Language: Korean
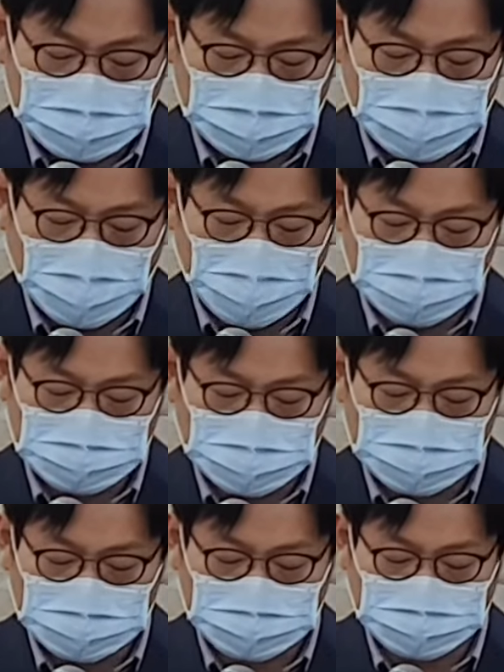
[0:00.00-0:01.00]

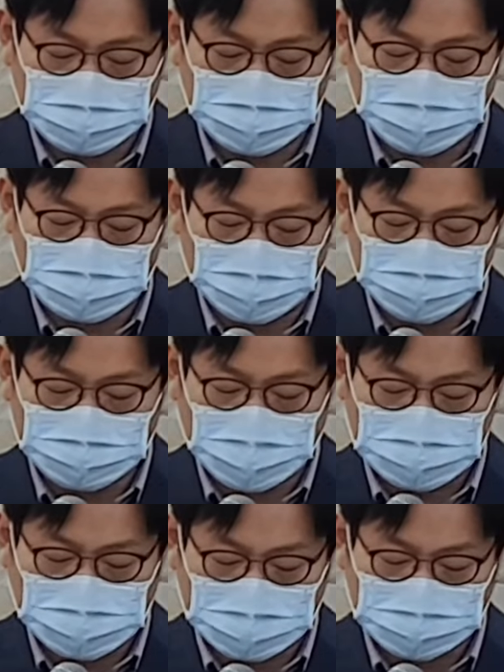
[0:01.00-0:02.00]
가장 또
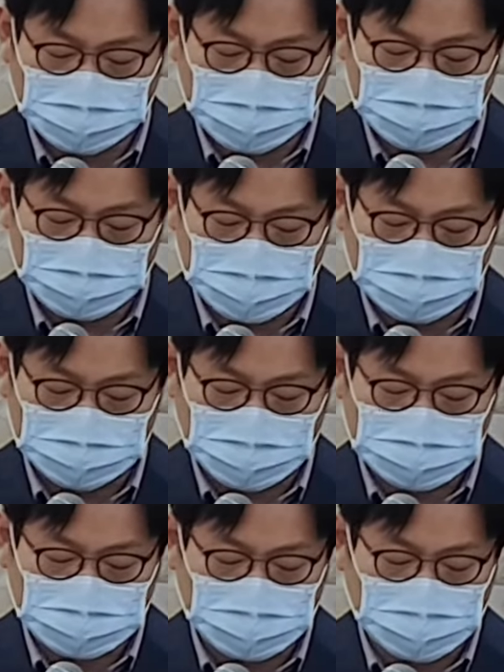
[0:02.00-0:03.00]
남유다에서 악독한 왕이
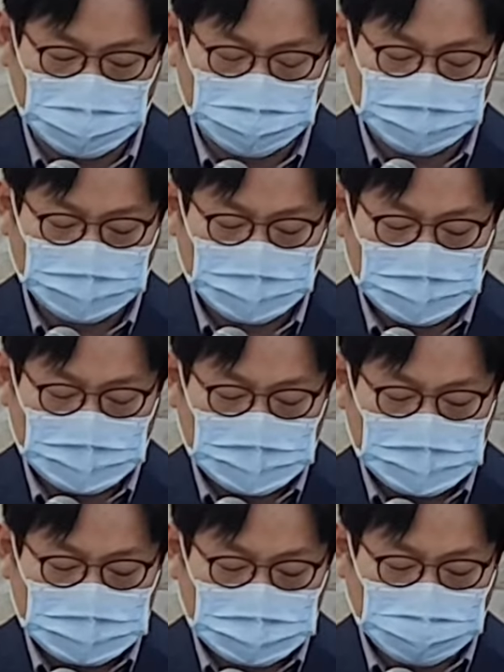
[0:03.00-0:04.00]
문하세인데
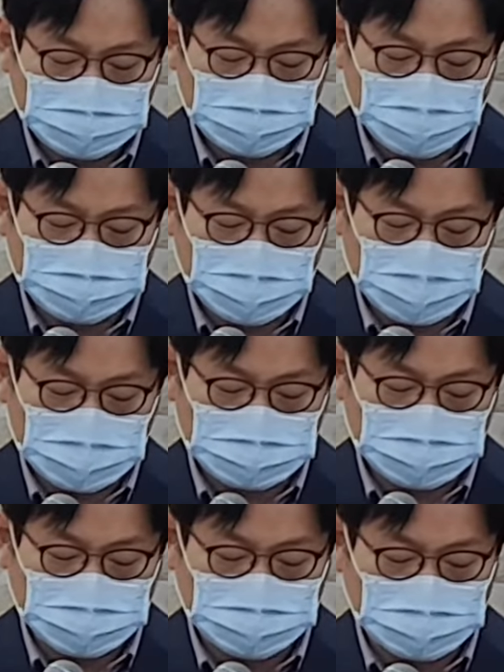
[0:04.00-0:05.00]
33장
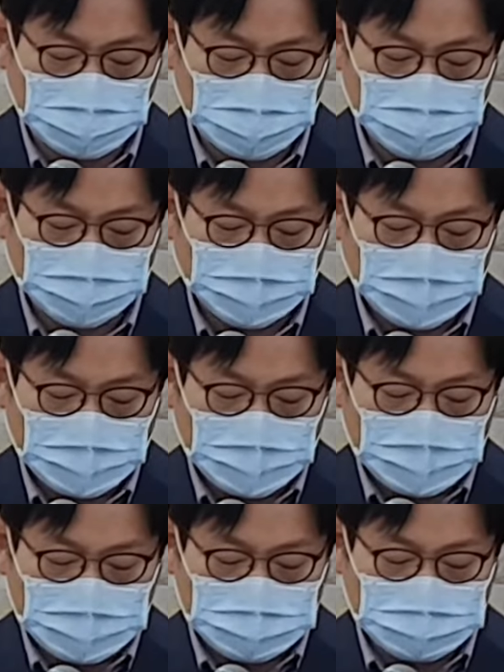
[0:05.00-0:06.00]
1절입니다.
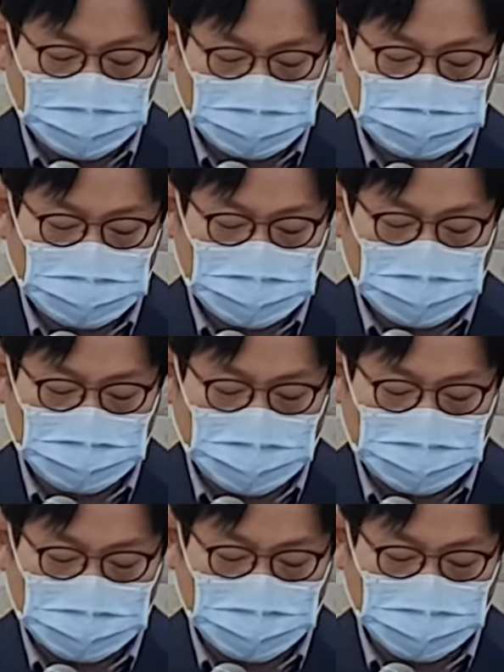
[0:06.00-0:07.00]
문하세가
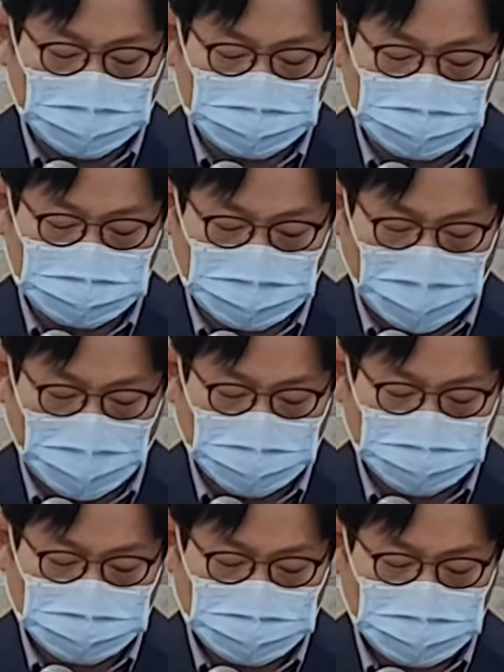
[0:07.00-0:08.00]
왕위에 오를 때
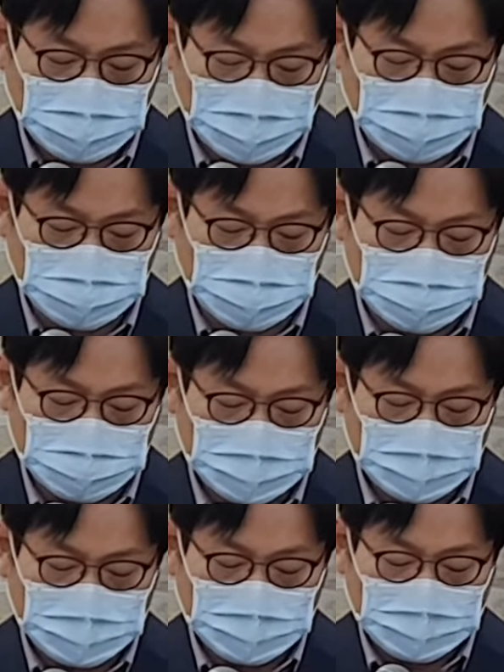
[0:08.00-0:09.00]
2절
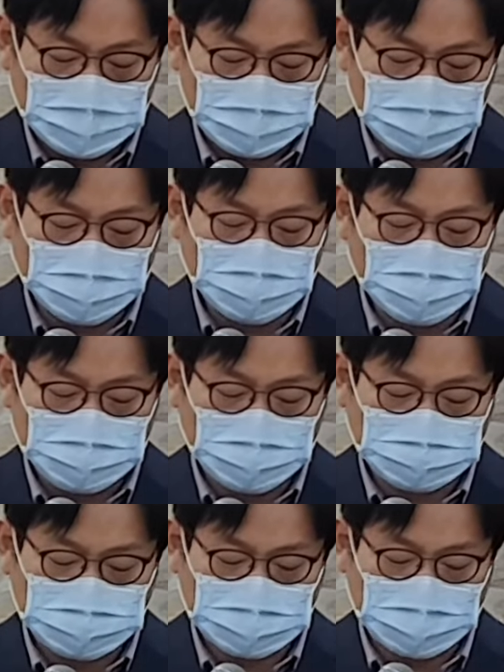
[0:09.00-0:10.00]
여호와
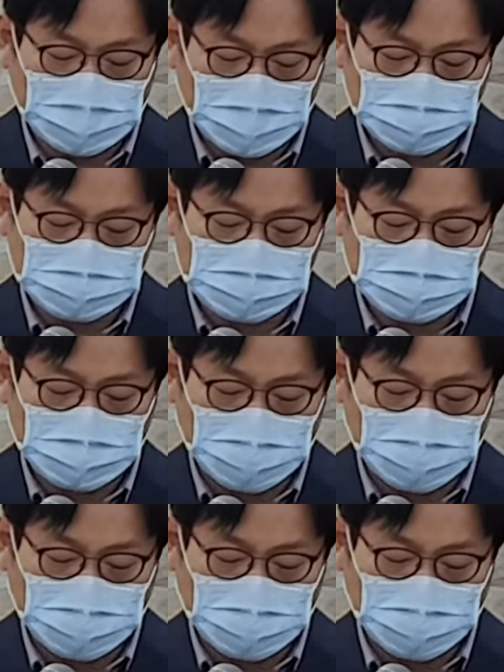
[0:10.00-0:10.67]
보시기에 악을